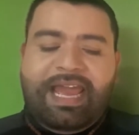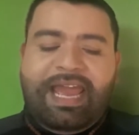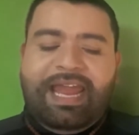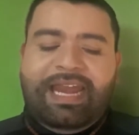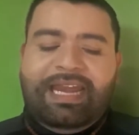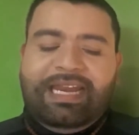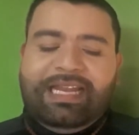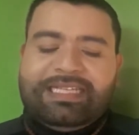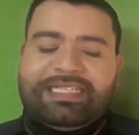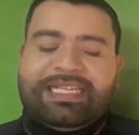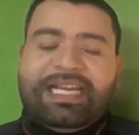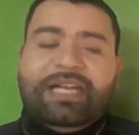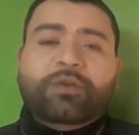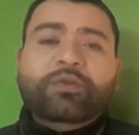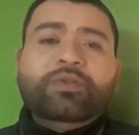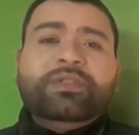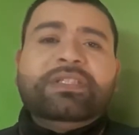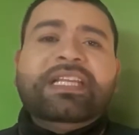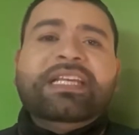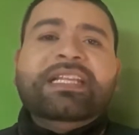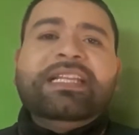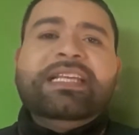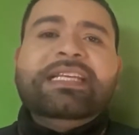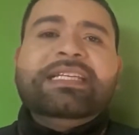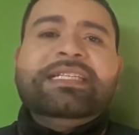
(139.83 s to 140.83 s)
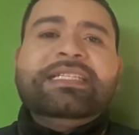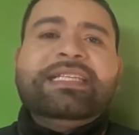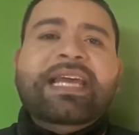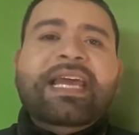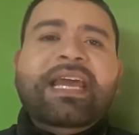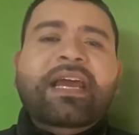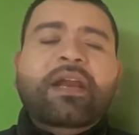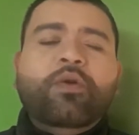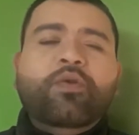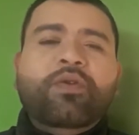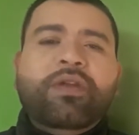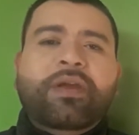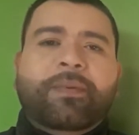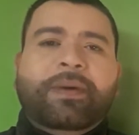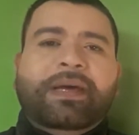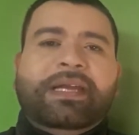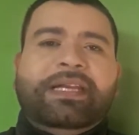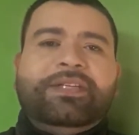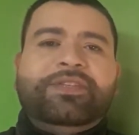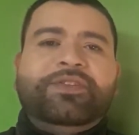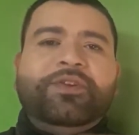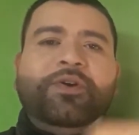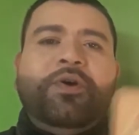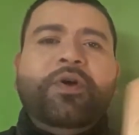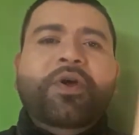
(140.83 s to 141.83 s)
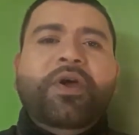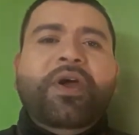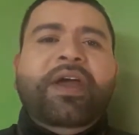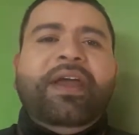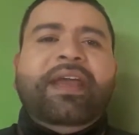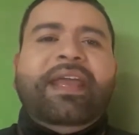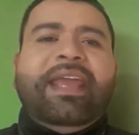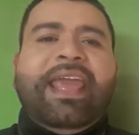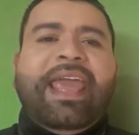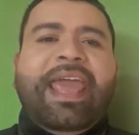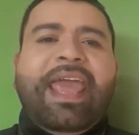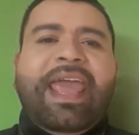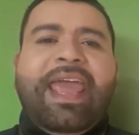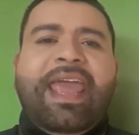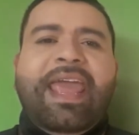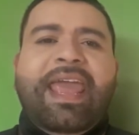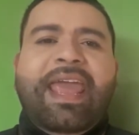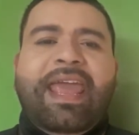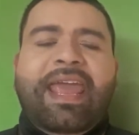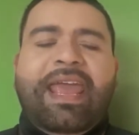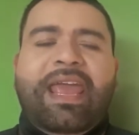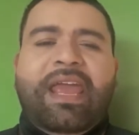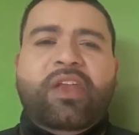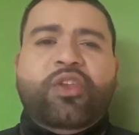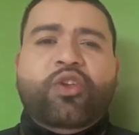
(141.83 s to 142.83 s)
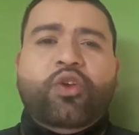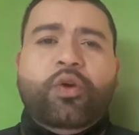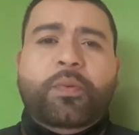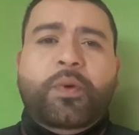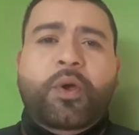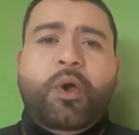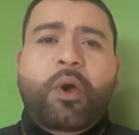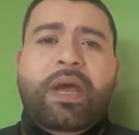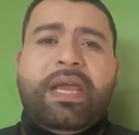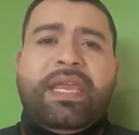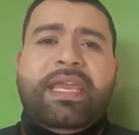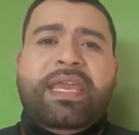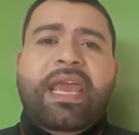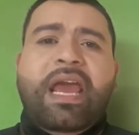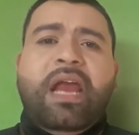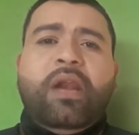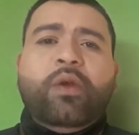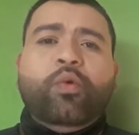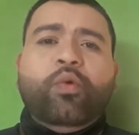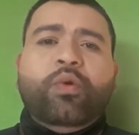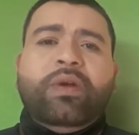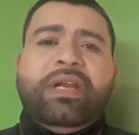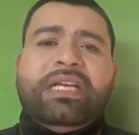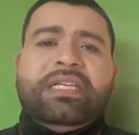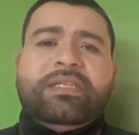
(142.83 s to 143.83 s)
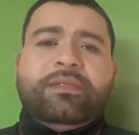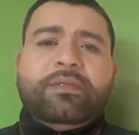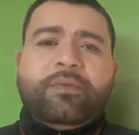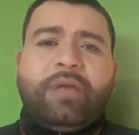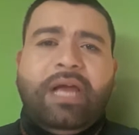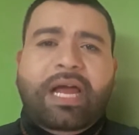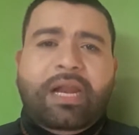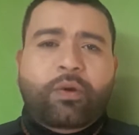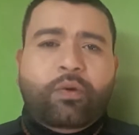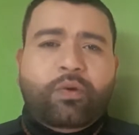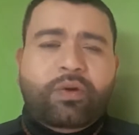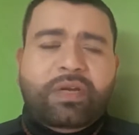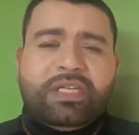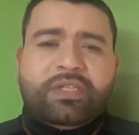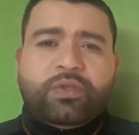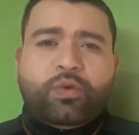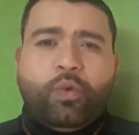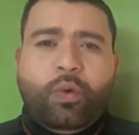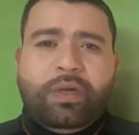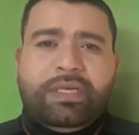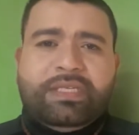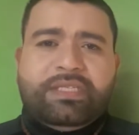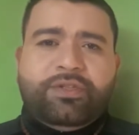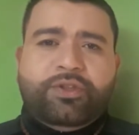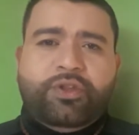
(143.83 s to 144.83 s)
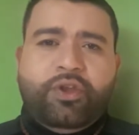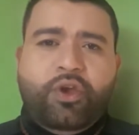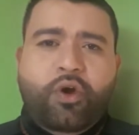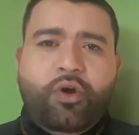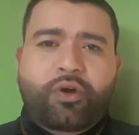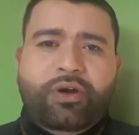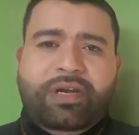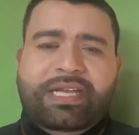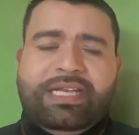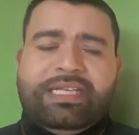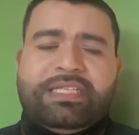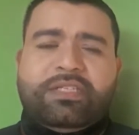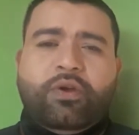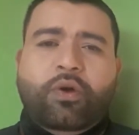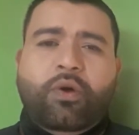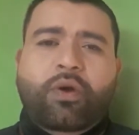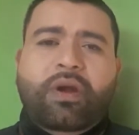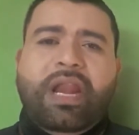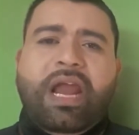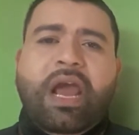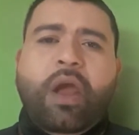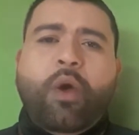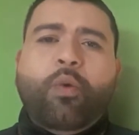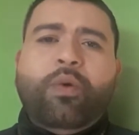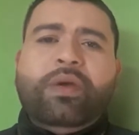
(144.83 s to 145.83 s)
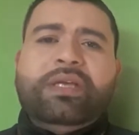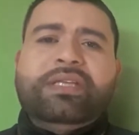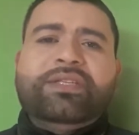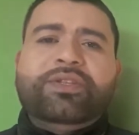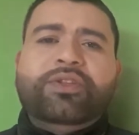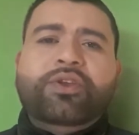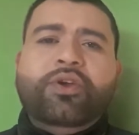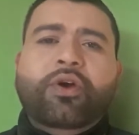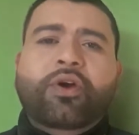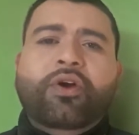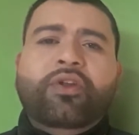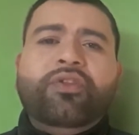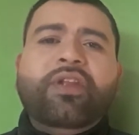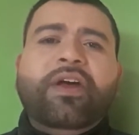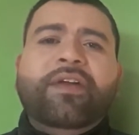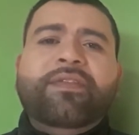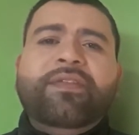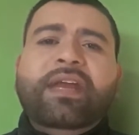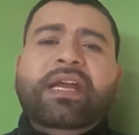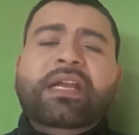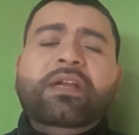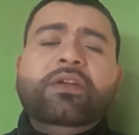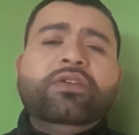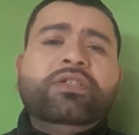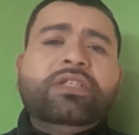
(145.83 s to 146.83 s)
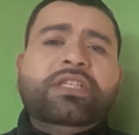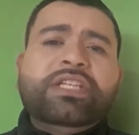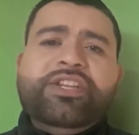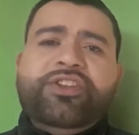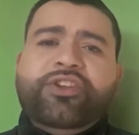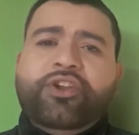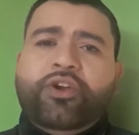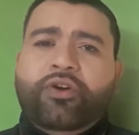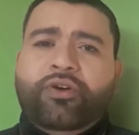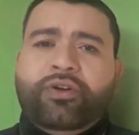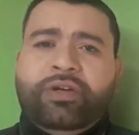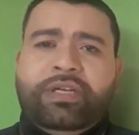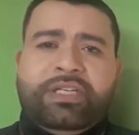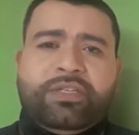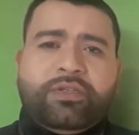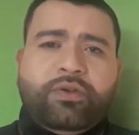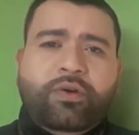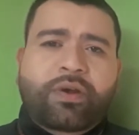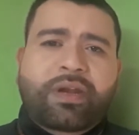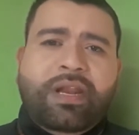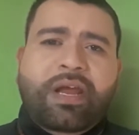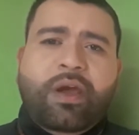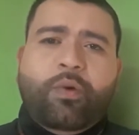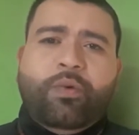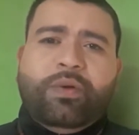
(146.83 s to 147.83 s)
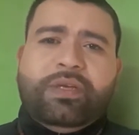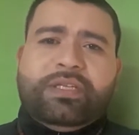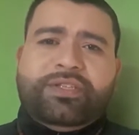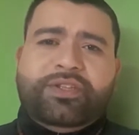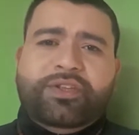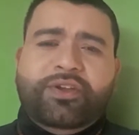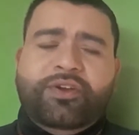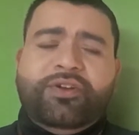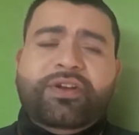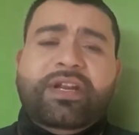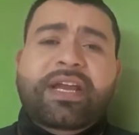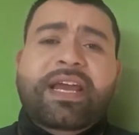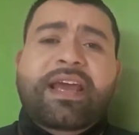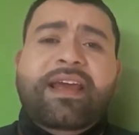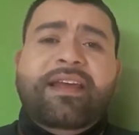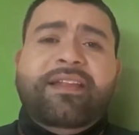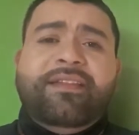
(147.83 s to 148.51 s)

En la salud te dice el universo que eh, yo veo aquí algunas, algunas cuestiones con la cuestión de los riñones, con la cuestión